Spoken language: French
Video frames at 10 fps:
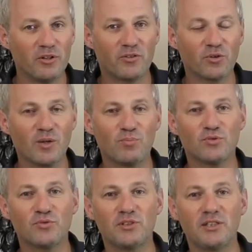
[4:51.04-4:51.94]
historiques
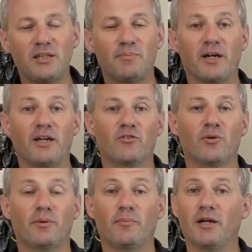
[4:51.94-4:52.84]
pour vous aider. Par
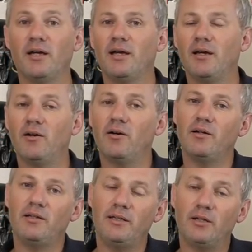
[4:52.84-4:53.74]
exemple, eh bien,
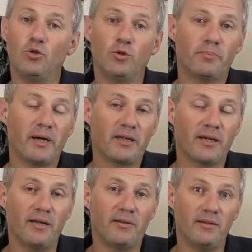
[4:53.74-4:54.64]
euh, l'île de
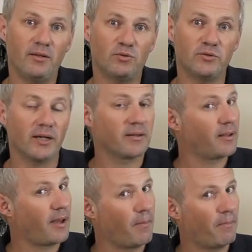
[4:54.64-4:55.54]
Pâques a été découverte
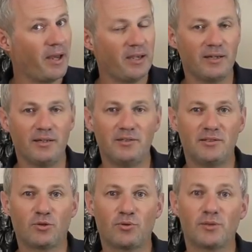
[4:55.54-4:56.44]
à Pâques,
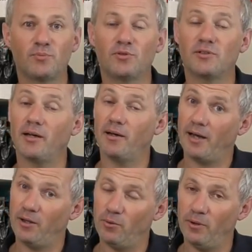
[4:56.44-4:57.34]
les îles Christmas
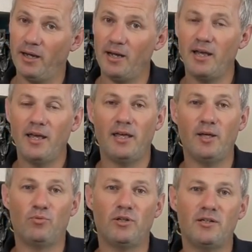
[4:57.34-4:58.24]
Noël.
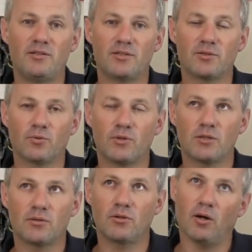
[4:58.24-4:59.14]
Et puis les îles
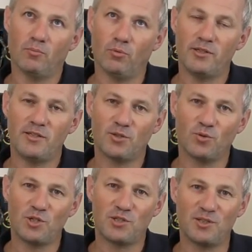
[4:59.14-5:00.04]
sandwich, non, bon les îles
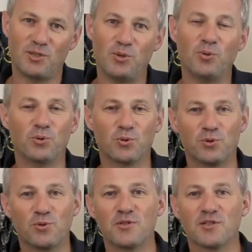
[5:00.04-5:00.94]
sandwich c'était
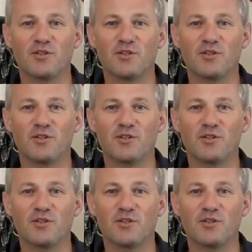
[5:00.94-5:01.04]
autre chose, hein,